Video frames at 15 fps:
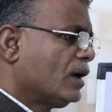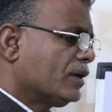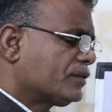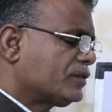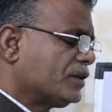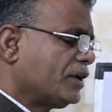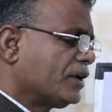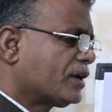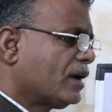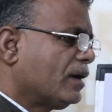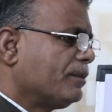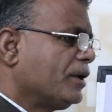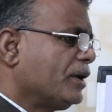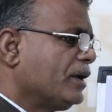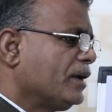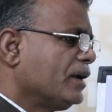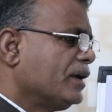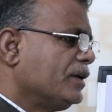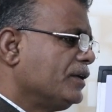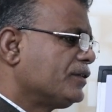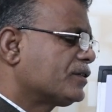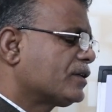हस्तरेखा में
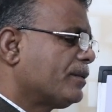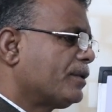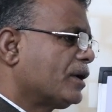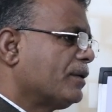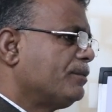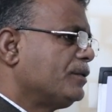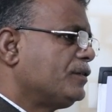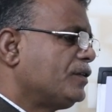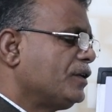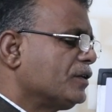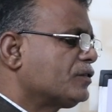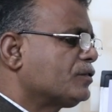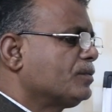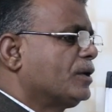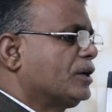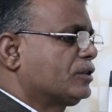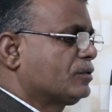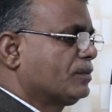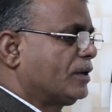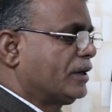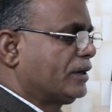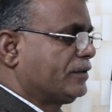इसका बड़ा विशेष
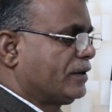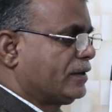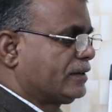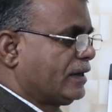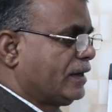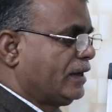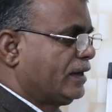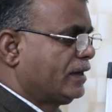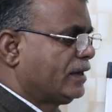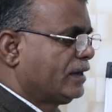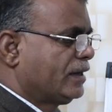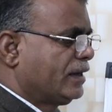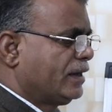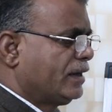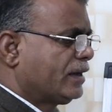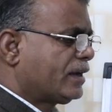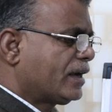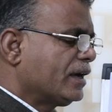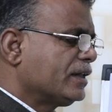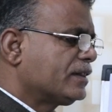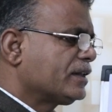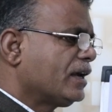महत्व माना जाता है
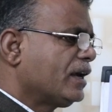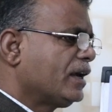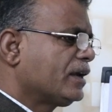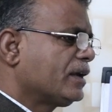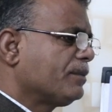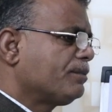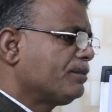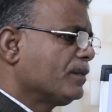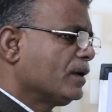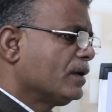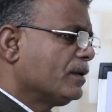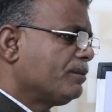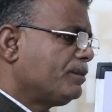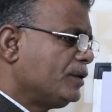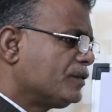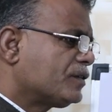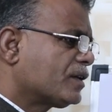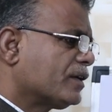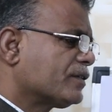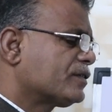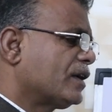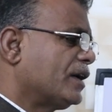कहते हैं कि फिश
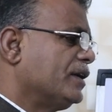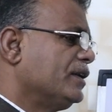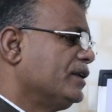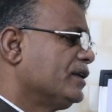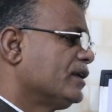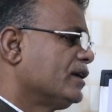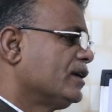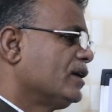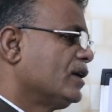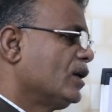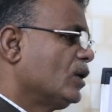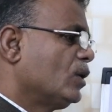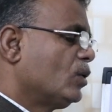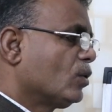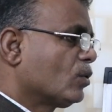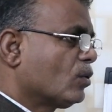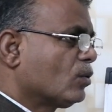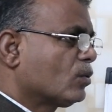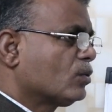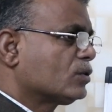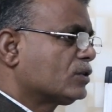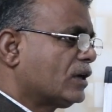का साइन
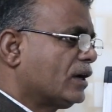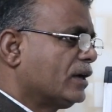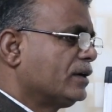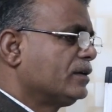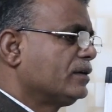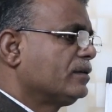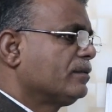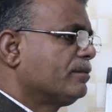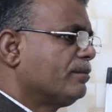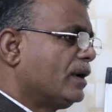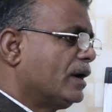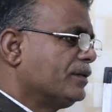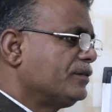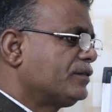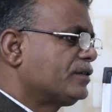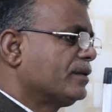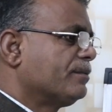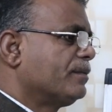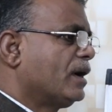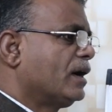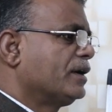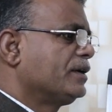लोगों को धन मान
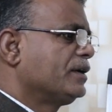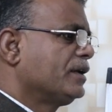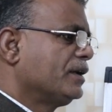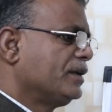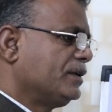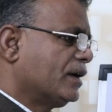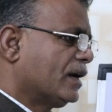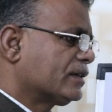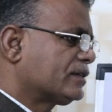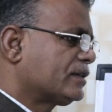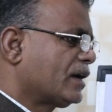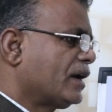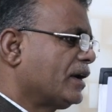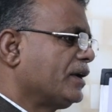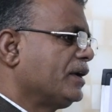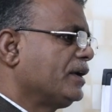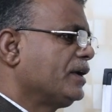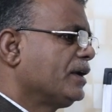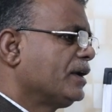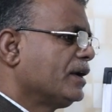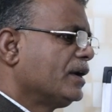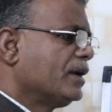सम्मान यात्राएं
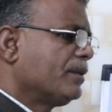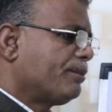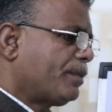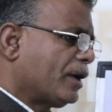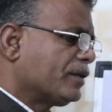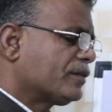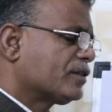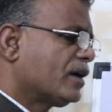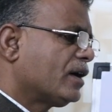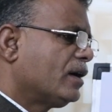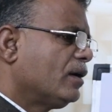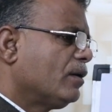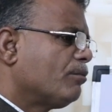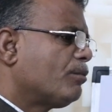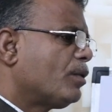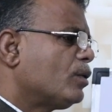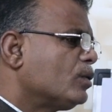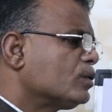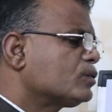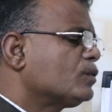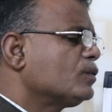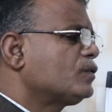पैसा
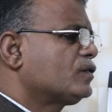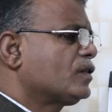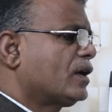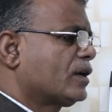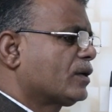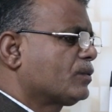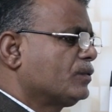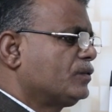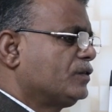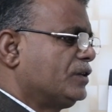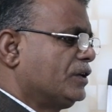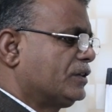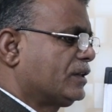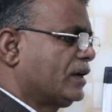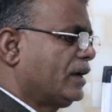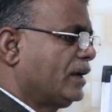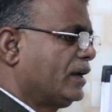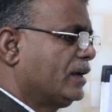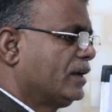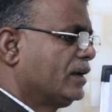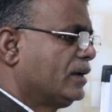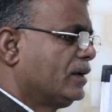बहुत कुछ सारा कुछ देता है